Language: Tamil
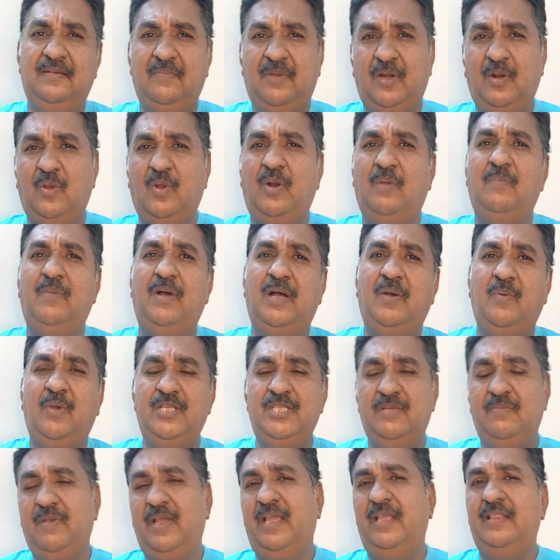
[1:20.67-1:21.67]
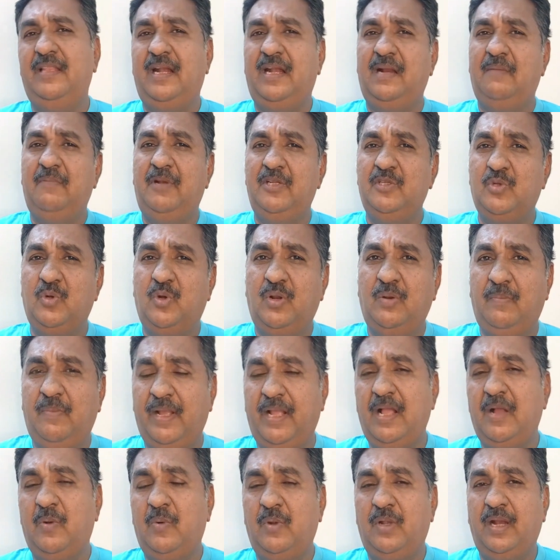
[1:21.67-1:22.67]
மனோரமா ஒய்ஜி மகேந்திரன் அப்படின்னு சொல்ற
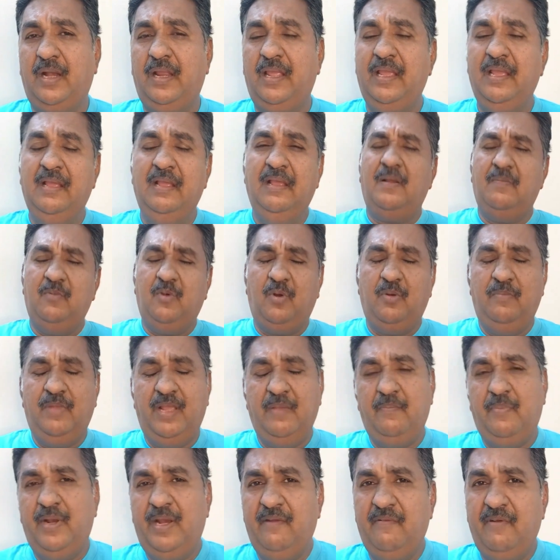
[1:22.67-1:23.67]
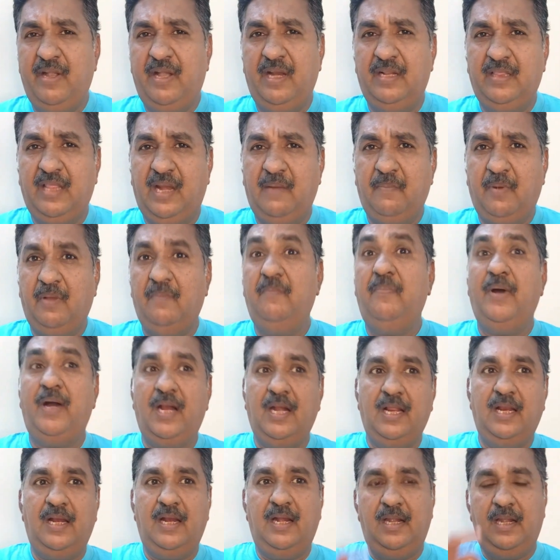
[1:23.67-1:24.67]
மெகா கூட்டணி படம் ஒரு மிகப்பெரிய வெற்றி திரைப்படம்
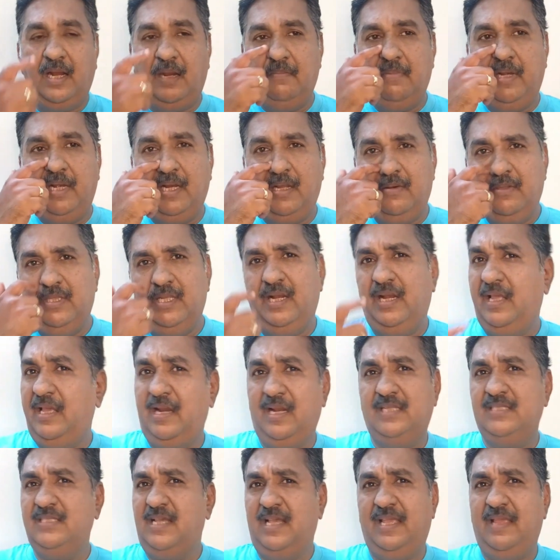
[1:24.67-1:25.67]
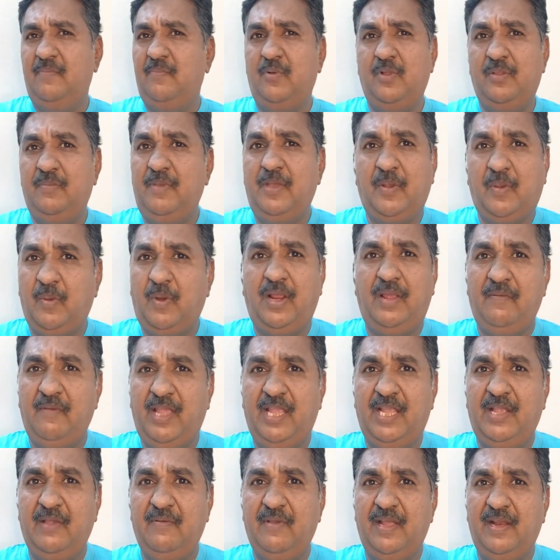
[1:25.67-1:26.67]
பாடல்கள் அப்படின்னா வந்து இளையராஜா எப்போதுமே குறை
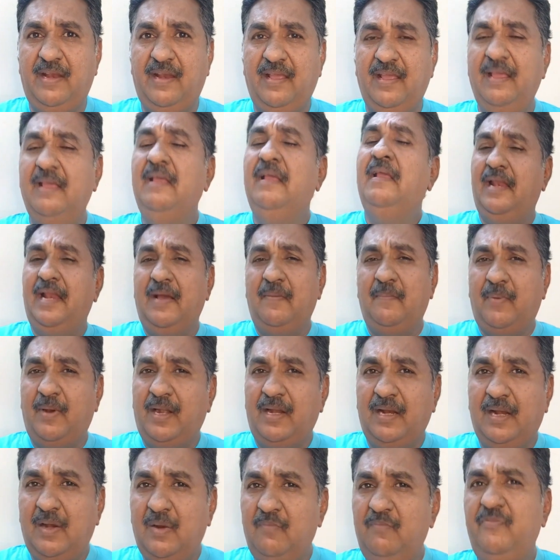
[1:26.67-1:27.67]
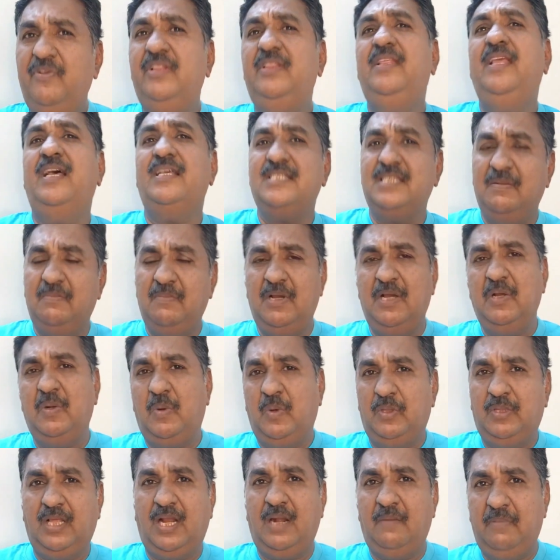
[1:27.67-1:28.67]
வைக்கவே இல்லை எல்லா பாடல்களும் வித்தியாசமாக
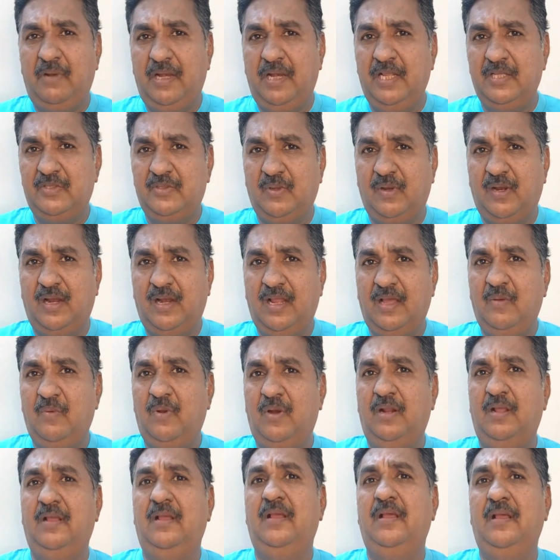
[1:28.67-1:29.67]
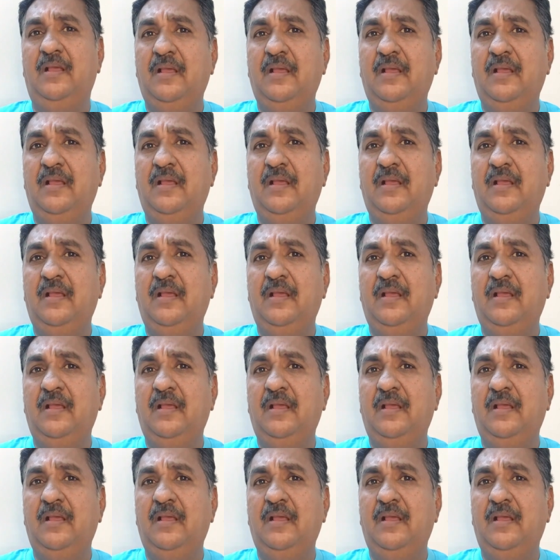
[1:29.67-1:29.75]
கொடுத்தார் அப்படின்னே சொல்லலாம் ஒரு